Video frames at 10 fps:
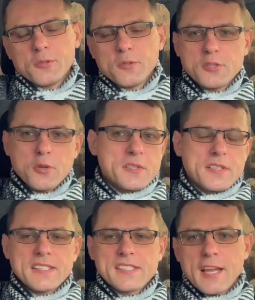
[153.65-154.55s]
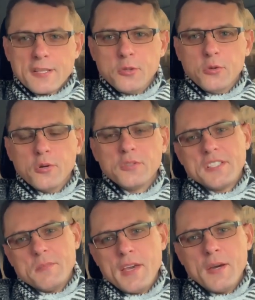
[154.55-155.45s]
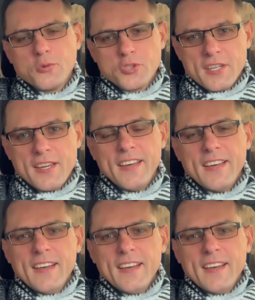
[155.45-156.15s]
То есть, собственно, статью он себе уже